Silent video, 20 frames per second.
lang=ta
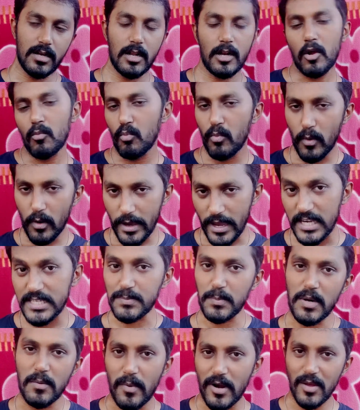ரொம்ப
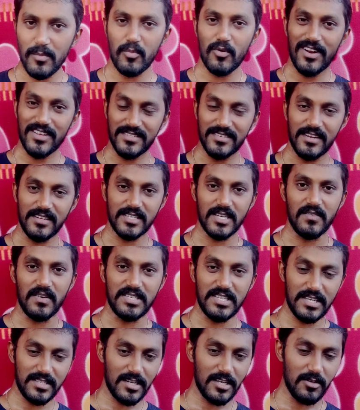எக்ஸ்பெக்ட் பண்ணி போன சீரீஸாக
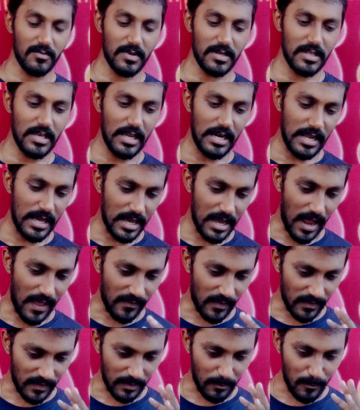விஜய் சேதுபதியில்
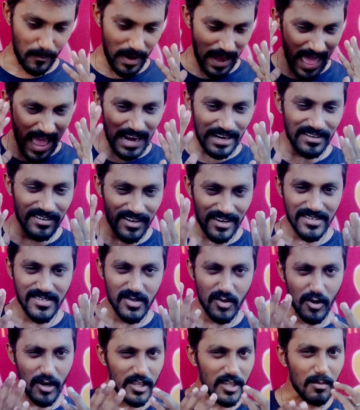அந்த பிளாக்
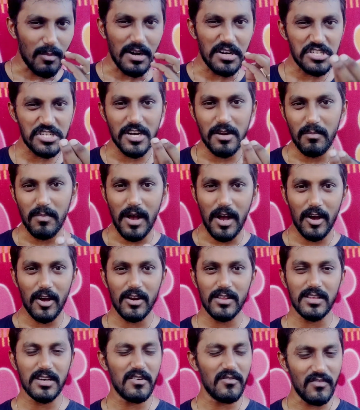ட்ரெஸ்ஸோட அந்த மனுஷனை
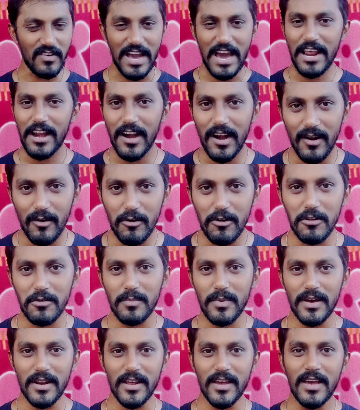பார்க்குறதுக்கு வேறு லெவலில்
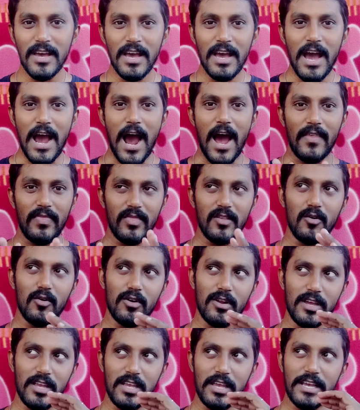இருப்பார் அந்த
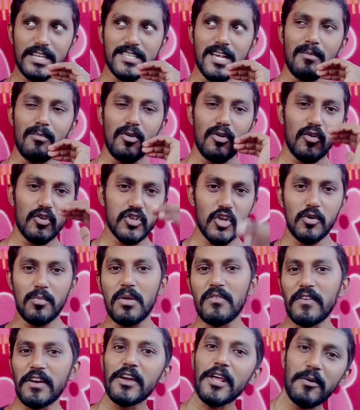ஒரு எக்ஸாம்பிள் ஒரு
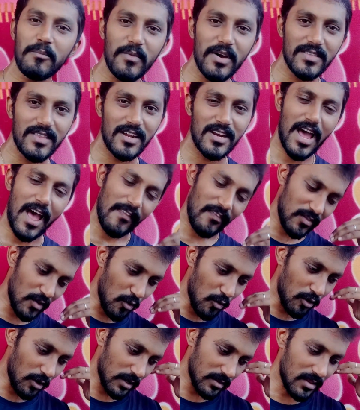சொல்லணும்னா விக்ரம் தான் நான் அந்த
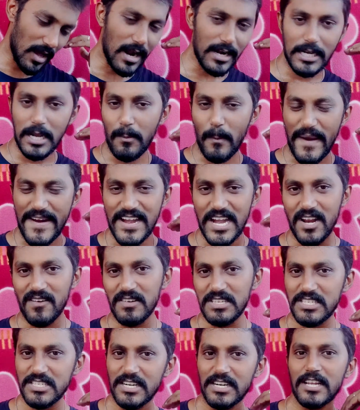ஒரு தாட் மைண்டில்
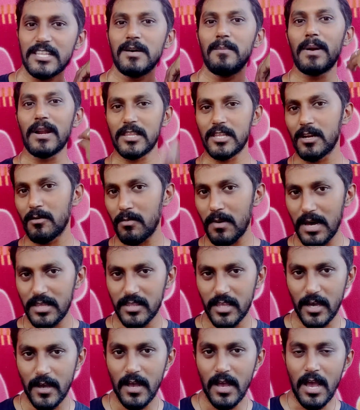வச்சுக்கிட்டு அந்த படத்தை நான்
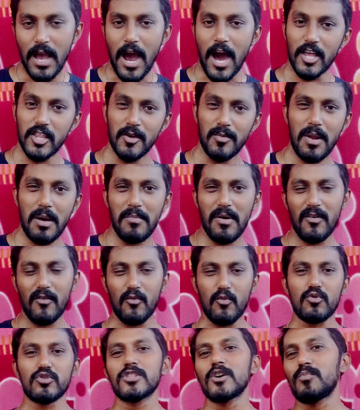பார்த்தேன் அதுவும் இல்லாமல்
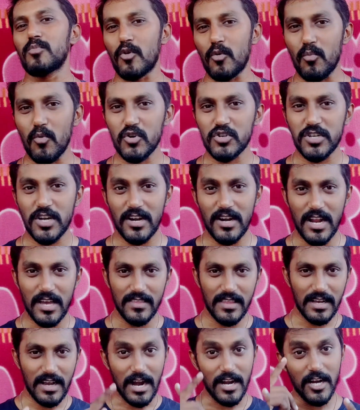அவங்க கொடுத்த ப்ரொமோஷனில்
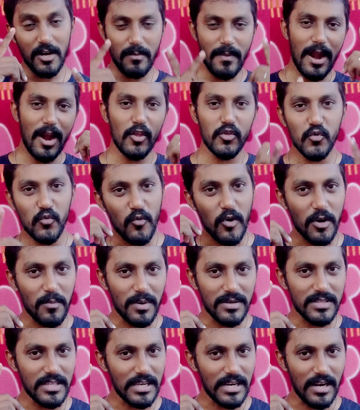அந்த கண் மேலத்துக்கு வர
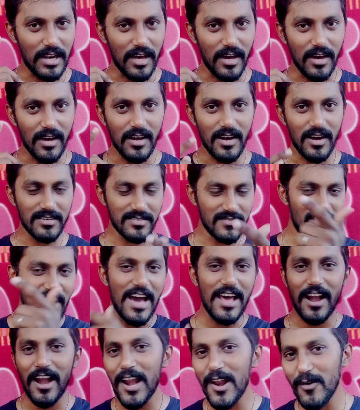பார்த்தீங்களா
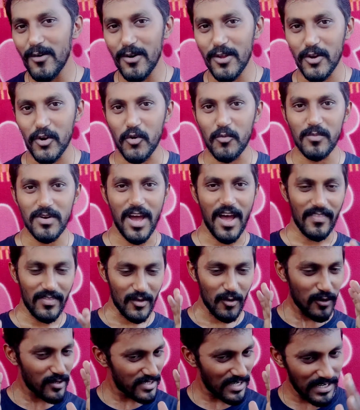வேறு லெவலில் இருக்கும் நான்
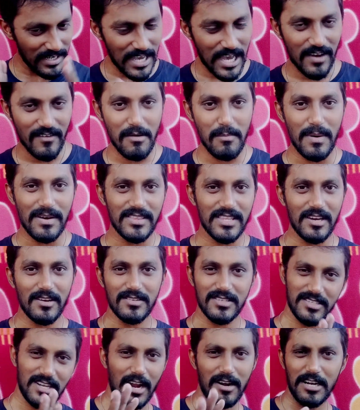அந்த ஒரு சீனுக்காகவே பார்த்தேன்
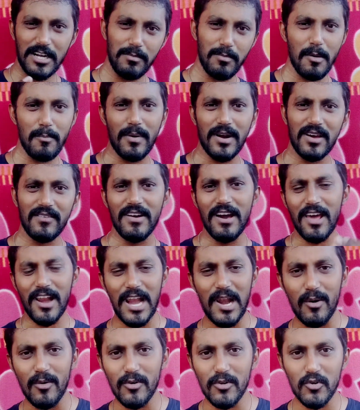கண்டிப்பாக படம் வேறு
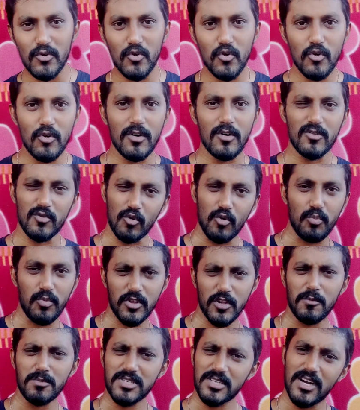லெவலில் இருக்கும் அந்த
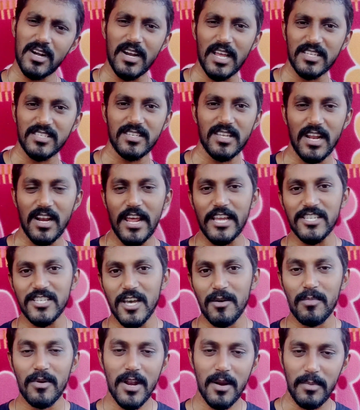முப்பது நிமிஷம்னா நல்லா
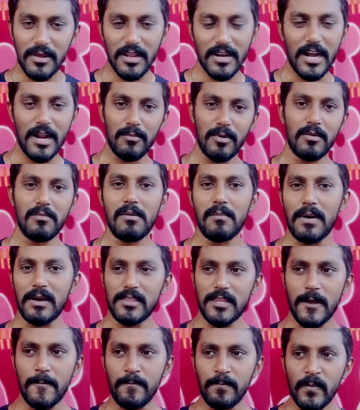என்ஜாய் பண்ணலாம் அப்படிங்கிற நினப்பில் போய்
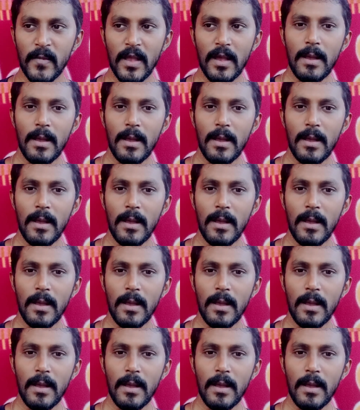பார்த்தேன்